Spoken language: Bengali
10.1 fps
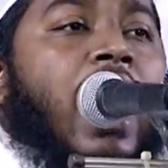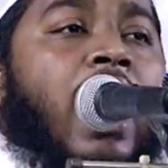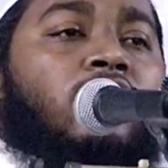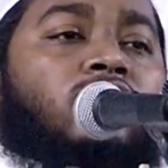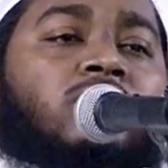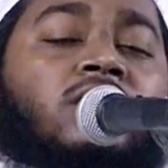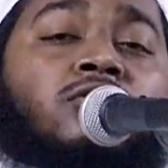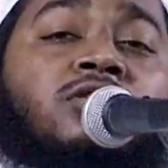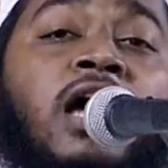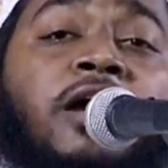
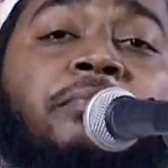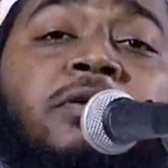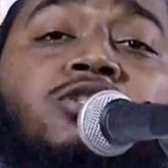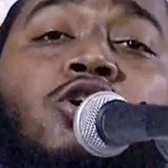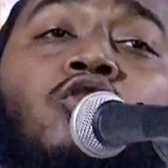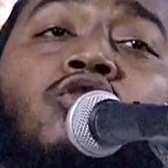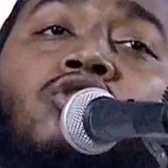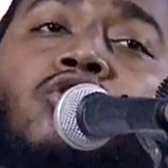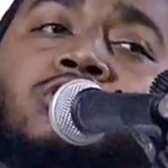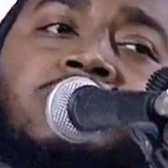আনন্দেও থাকবে যখন
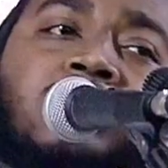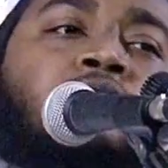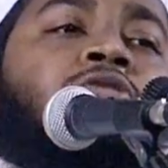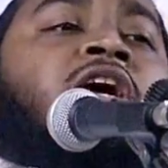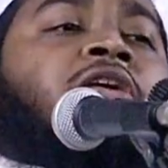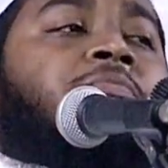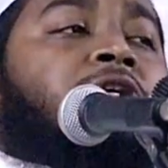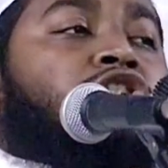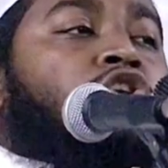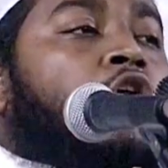কষ্টেও থাকবে
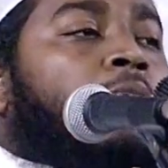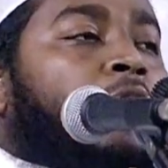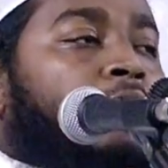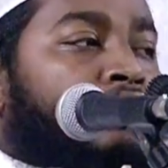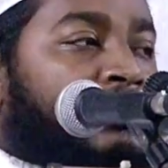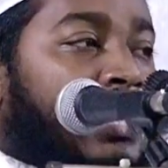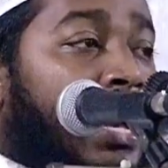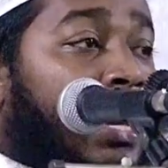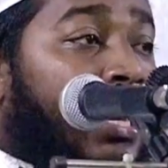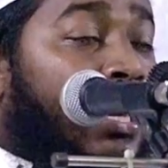সব
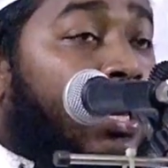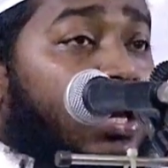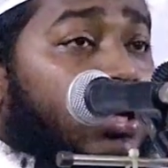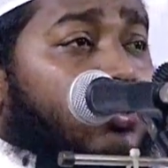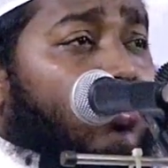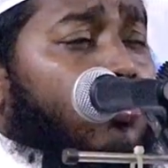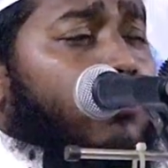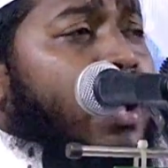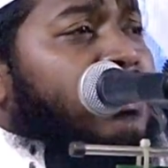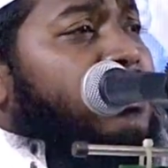অবস্থায় কোন
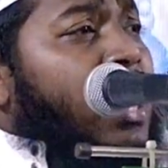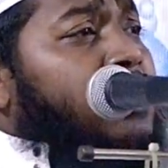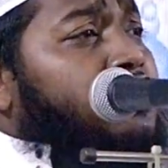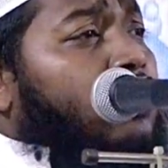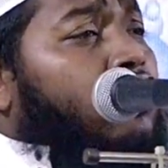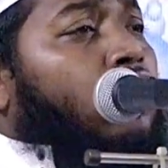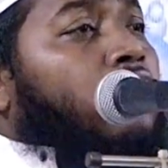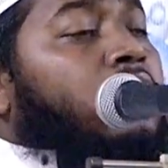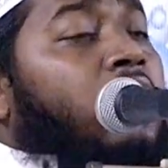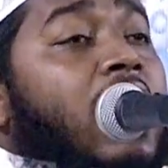বান্দা যখন
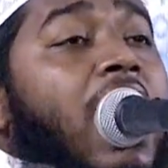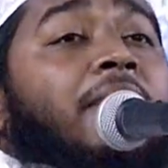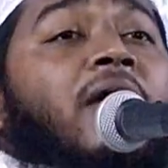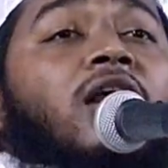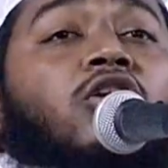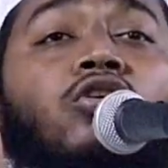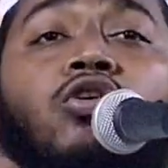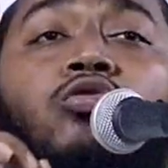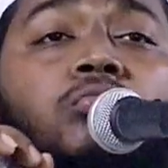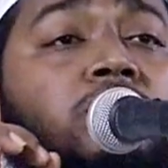আমার কোন
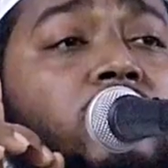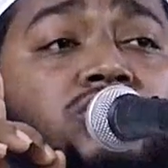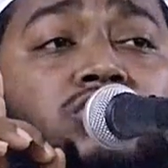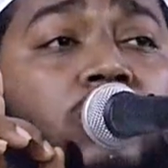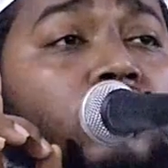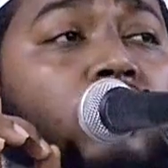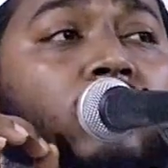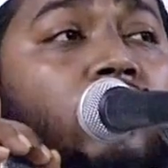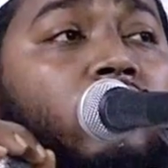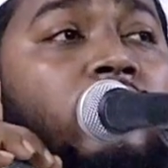উম্মত
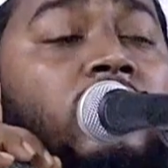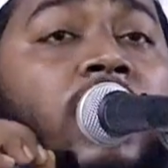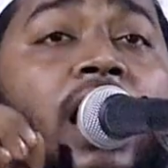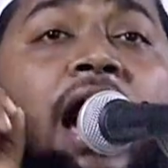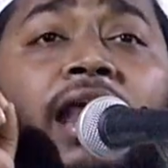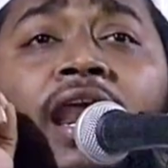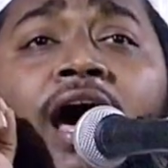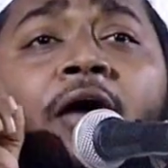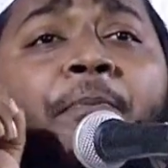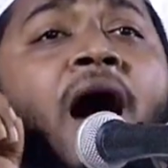যখন
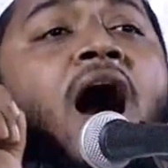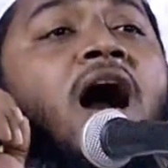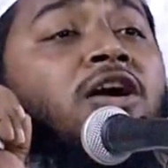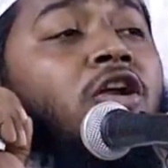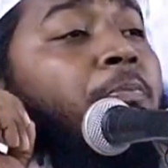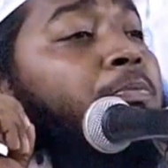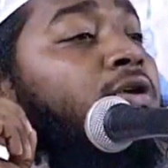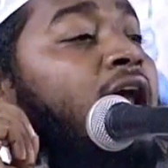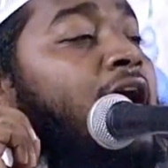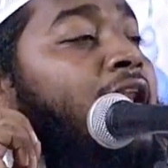আল্লাহ পাক
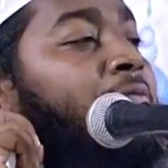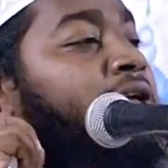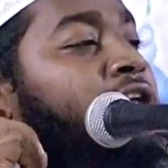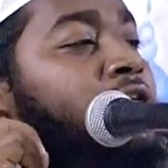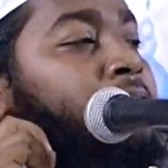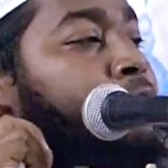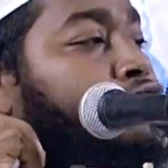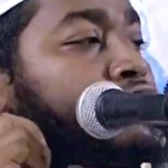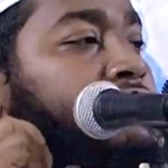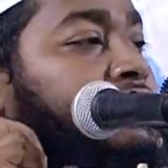রব্বুল আলামিনের
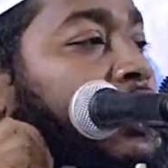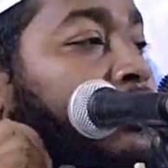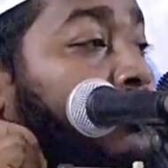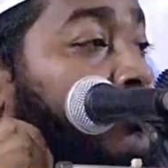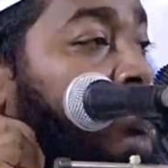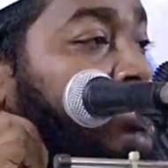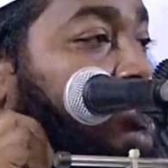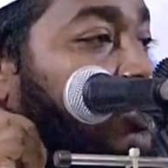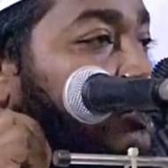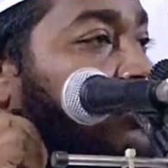প্রশংসা করবে
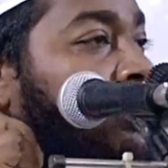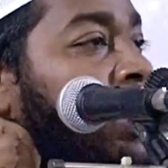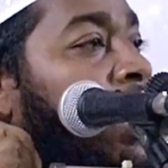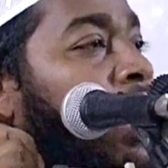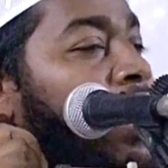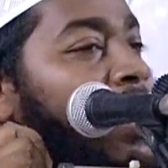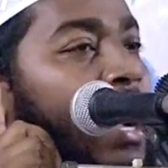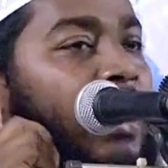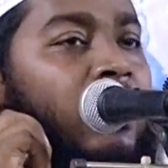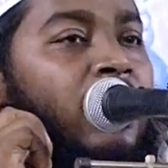সর্বদা
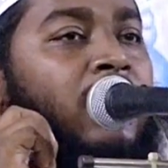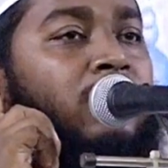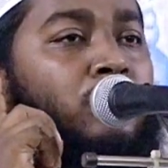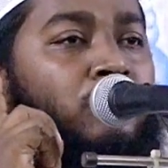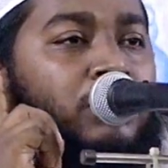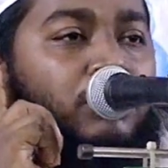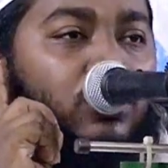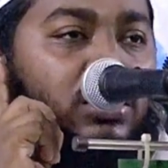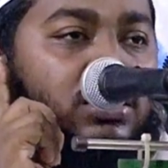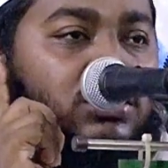আল্লাহর নবী
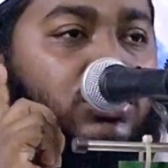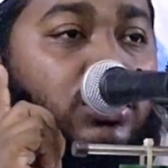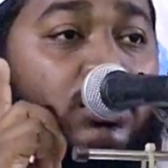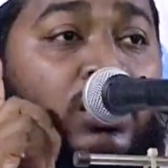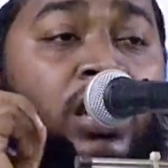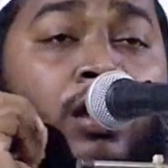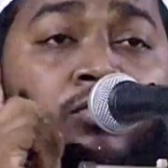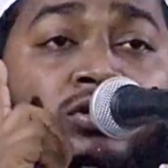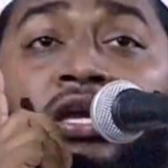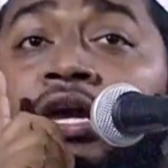বলে দিচ্ছেন
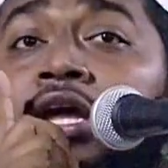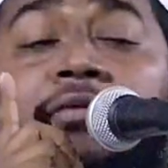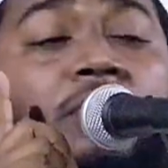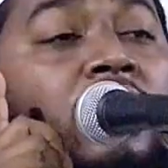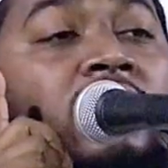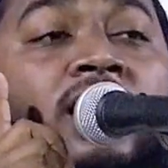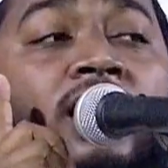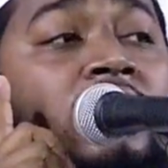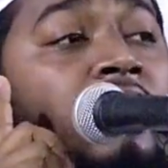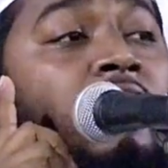কেয়ামতের
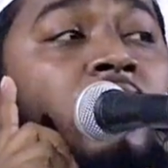ময়দানে